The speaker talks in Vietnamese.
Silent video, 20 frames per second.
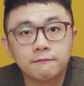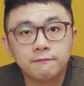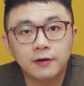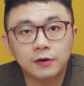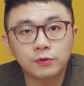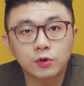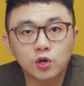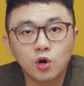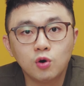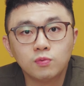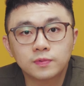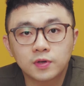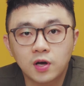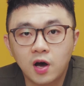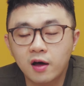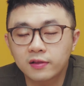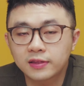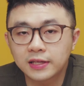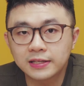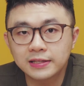Và cuối cùng
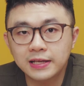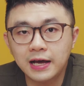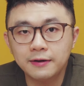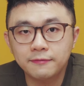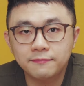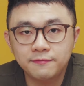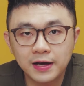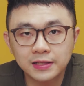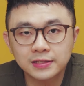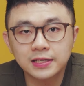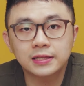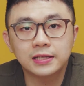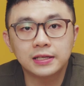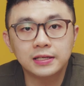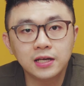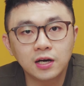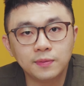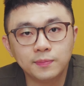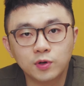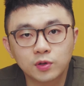đó là tính năng phát ra
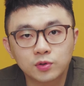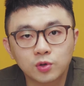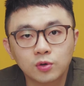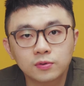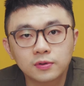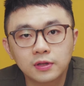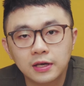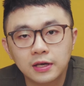tín hiệu Bluetooth